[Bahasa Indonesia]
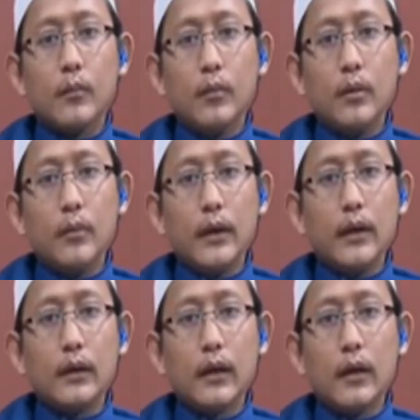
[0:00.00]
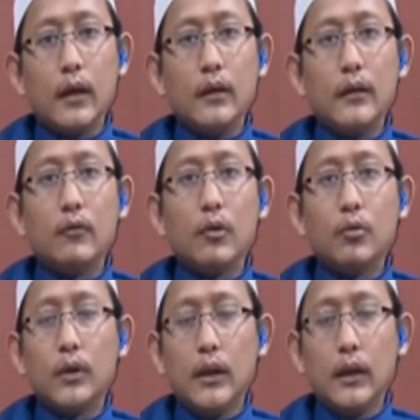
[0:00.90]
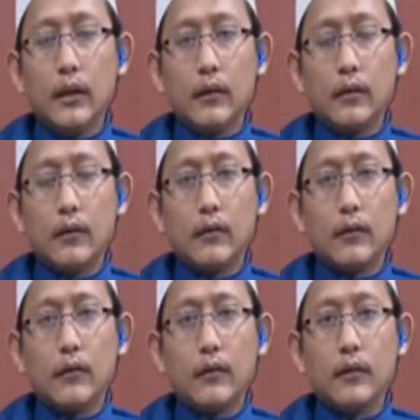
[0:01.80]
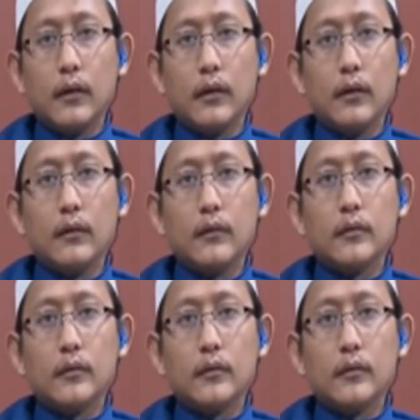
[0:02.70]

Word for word: beliau mengingatkan adanya suatu ilat ya